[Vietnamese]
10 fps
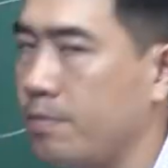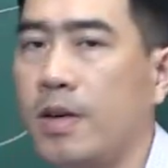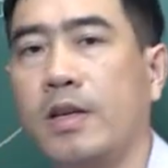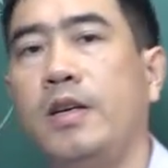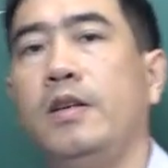tính
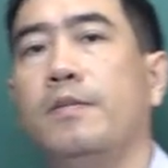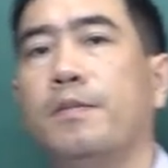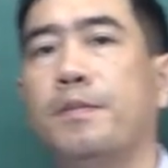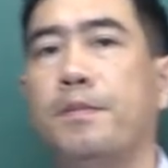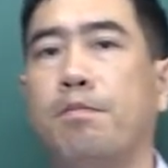bán kính
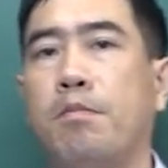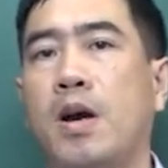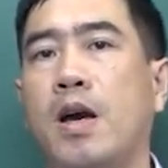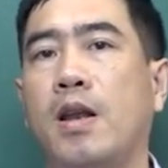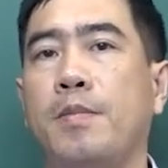
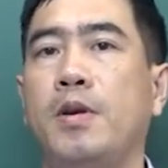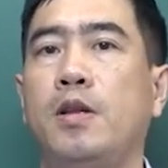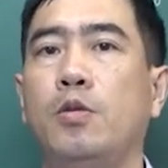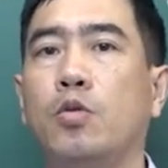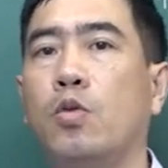mà lại
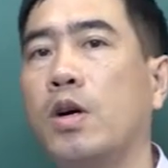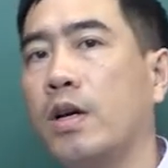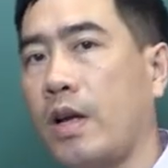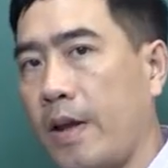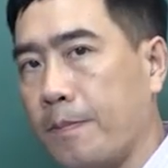biết yếu tố
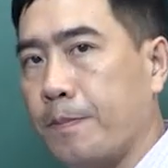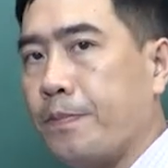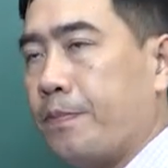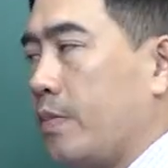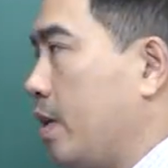các cạnh
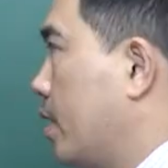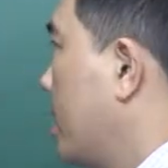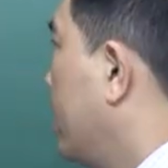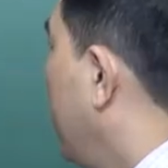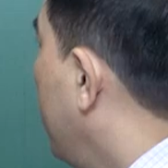thì
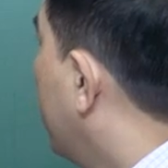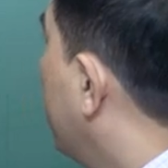ta sẽ liên